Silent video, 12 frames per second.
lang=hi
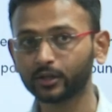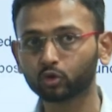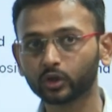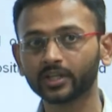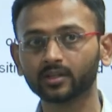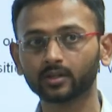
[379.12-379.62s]
नीड
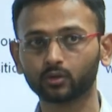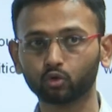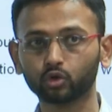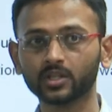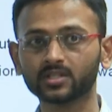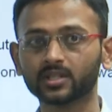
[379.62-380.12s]
टू डी
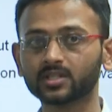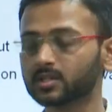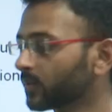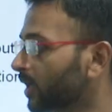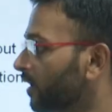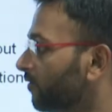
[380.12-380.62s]
डू दिस
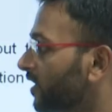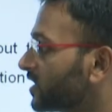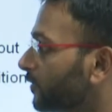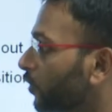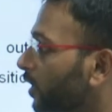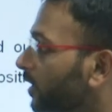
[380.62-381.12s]
थिंग्स
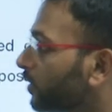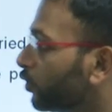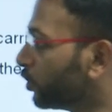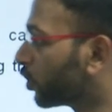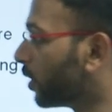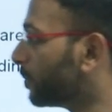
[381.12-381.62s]
फर्स्ट ऑफ ऑल ड्यू टू द